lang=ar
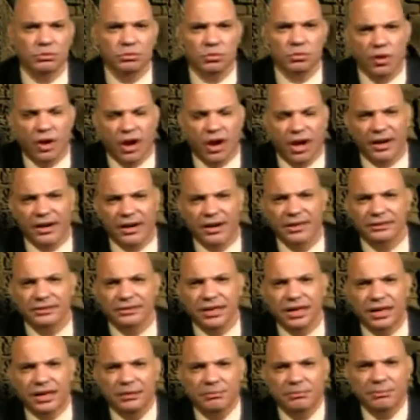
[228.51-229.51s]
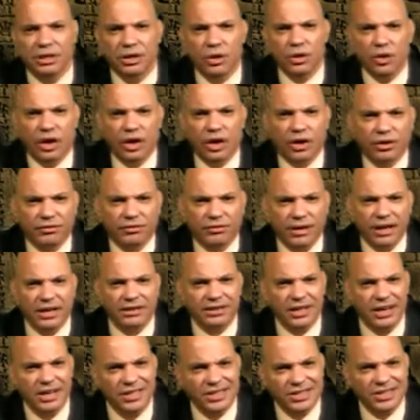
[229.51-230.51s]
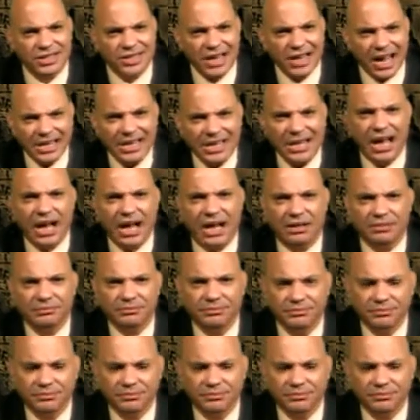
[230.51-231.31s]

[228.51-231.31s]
مقارنتها باللغه الرغليفيه طلعت صحيحه